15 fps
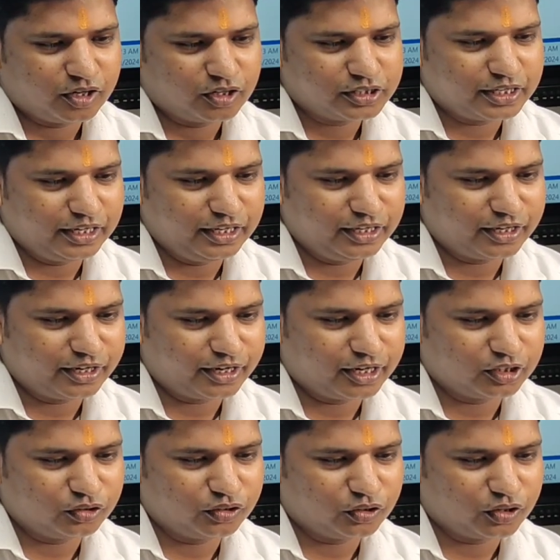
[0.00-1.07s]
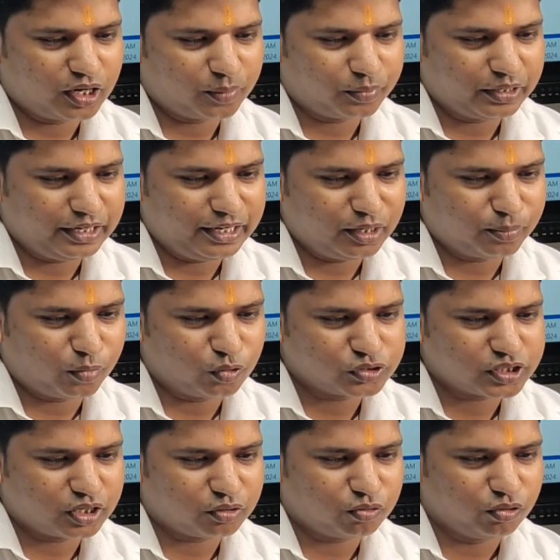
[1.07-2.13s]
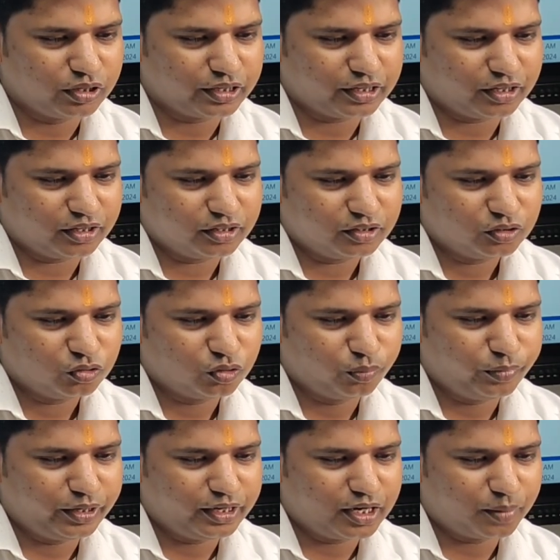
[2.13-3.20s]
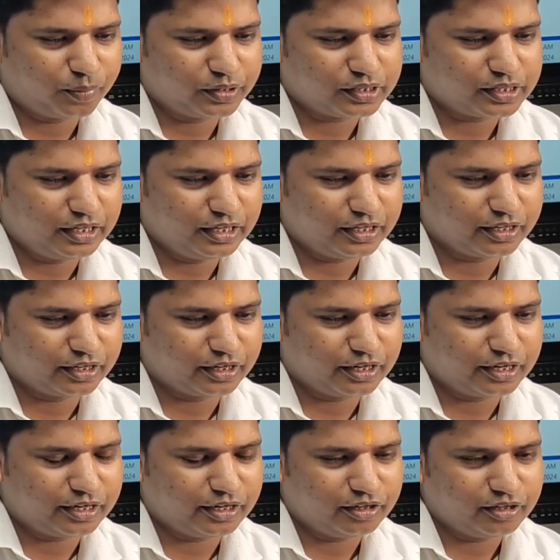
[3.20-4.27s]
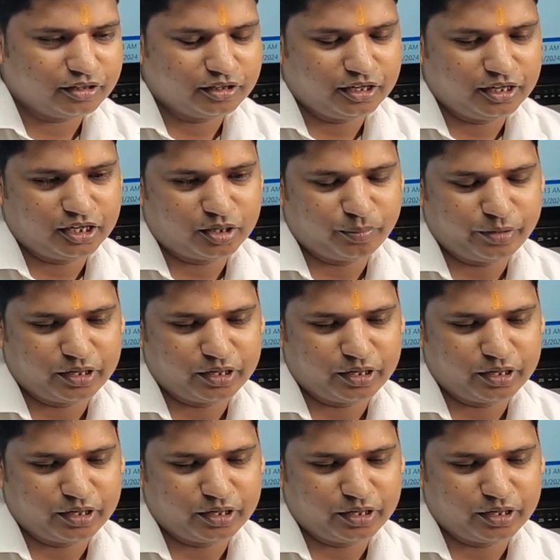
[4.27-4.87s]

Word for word: और क्लिक करेगा तो देखो यहाँ पे लिंक बहुत सारा खुल गया तो मेगा पे क्लिक करना लिंक